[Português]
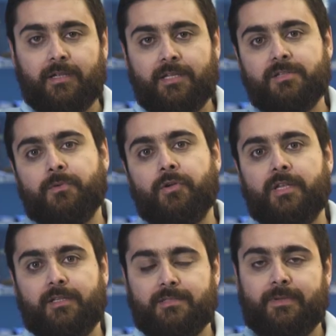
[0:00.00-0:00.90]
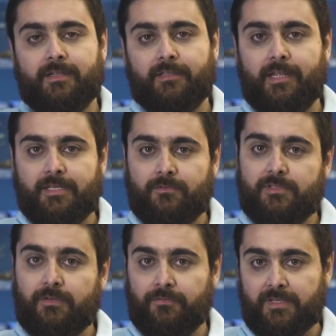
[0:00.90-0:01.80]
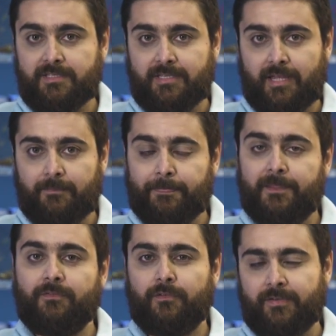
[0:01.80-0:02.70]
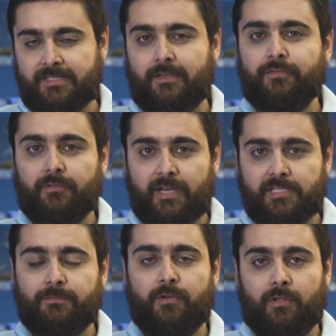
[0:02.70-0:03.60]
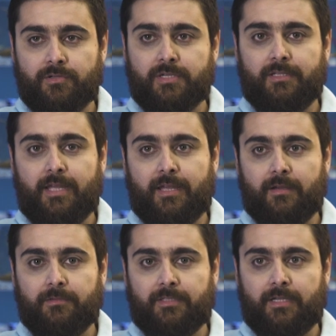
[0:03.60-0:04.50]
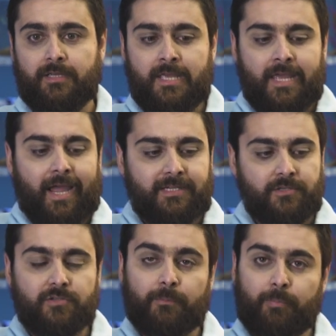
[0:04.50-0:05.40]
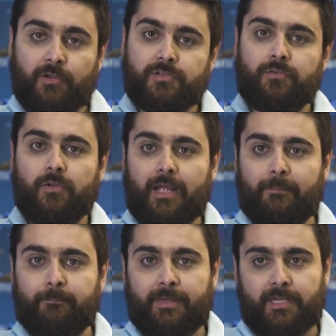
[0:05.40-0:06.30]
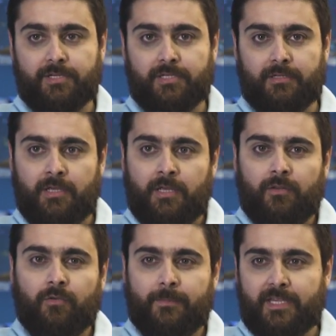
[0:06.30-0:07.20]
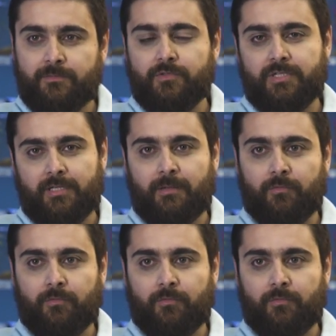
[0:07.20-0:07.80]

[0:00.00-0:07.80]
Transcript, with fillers: a grande maioria das bactérias vão se fixar e vão fazer a filtragem biológica da água, tá? A gente só pode colocar peixe no mesmo dia da